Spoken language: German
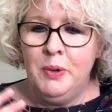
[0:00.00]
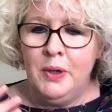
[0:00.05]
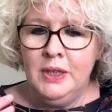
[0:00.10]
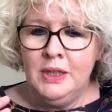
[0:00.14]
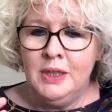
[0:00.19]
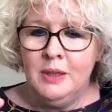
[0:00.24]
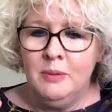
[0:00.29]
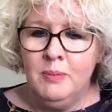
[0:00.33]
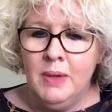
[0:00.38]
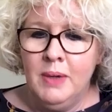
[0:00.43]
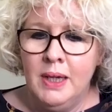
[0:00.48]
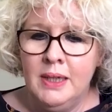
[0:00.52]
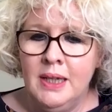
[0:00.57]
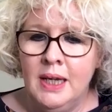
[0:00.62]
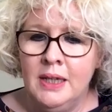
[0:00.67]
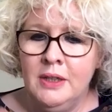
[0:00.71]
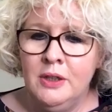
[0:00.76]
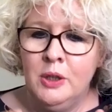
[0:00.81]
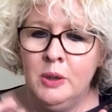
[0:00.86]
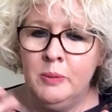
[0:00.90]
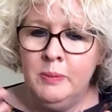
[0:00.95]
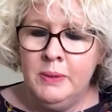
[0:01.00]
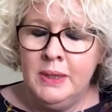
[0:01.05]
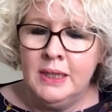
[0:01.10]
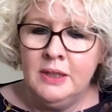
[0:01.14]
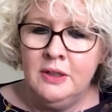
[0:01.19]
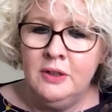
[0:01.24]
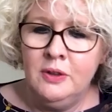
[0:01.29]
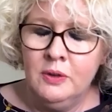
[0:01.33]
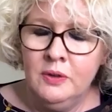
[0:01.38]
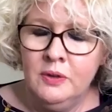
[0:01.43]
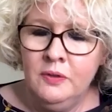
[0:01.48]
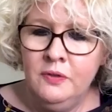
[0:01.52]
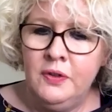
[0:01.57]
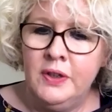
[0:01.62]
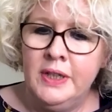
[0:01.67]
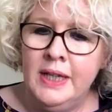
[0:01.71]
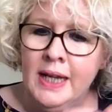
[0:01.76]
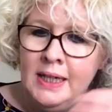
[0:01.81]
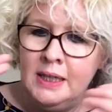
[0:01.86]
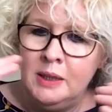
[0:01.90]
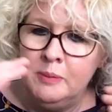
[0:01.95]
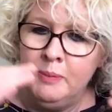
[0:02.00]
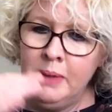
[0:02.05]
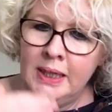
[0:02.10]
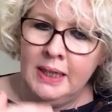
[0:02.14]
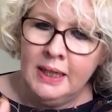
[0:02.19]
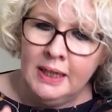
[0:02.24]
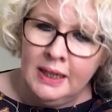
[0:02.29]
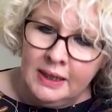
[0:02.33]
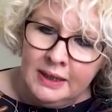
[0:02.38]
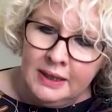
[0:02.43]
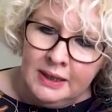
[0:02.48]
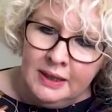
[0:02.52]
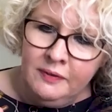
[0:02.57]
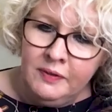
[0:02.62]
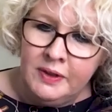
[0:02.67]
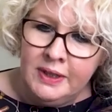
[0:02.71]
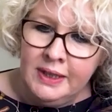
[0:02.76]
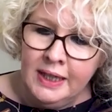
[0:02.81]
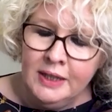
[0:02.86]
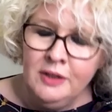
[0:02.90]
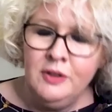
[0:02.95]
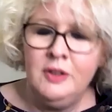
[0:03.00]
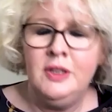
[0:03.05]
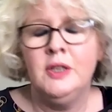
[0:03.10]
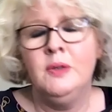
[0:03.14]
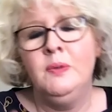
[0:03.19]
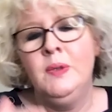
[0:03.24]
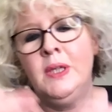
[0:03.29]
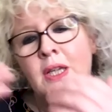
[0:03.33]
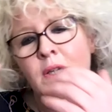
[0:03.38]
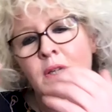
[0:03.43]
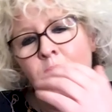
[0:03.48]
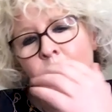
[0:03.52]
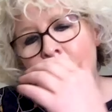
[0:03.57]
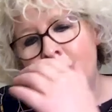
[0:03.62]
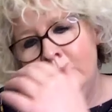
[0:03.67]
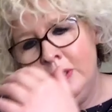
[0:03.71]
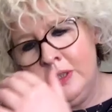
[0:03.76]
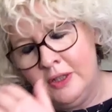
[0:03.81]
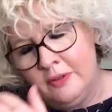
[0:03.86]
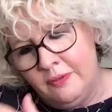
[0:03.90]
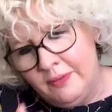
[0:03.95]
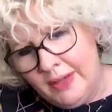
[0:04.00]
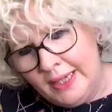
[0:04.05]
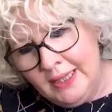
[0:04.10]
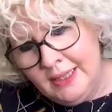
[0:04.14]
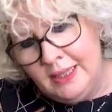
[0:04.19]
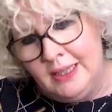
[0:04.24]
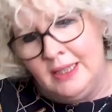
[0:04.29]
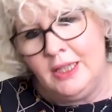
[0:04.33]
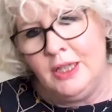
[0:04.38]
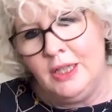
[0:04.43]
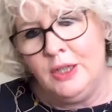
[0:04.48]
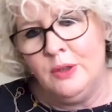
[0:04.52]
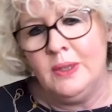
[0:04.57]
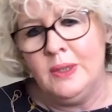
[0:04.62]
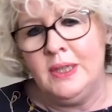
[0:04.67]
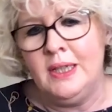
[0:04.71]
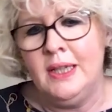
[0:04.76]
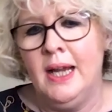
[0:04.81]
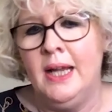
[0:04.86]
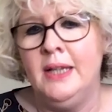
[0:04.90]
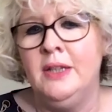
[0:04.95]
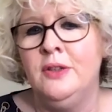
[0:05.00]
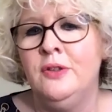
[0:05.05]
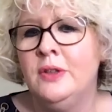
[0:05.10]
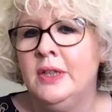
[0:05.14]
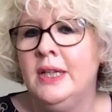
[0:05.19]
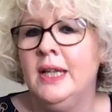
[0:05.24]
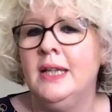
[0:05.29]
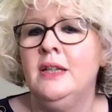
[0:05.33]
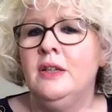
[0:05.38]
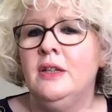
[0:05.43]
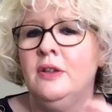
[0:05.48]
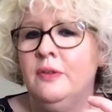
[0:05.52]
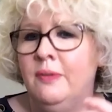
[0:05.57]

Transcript: bräuchte man eine Kombination von allgemeiner Relativitätstheorie und Quantentheorie, eine sogenannte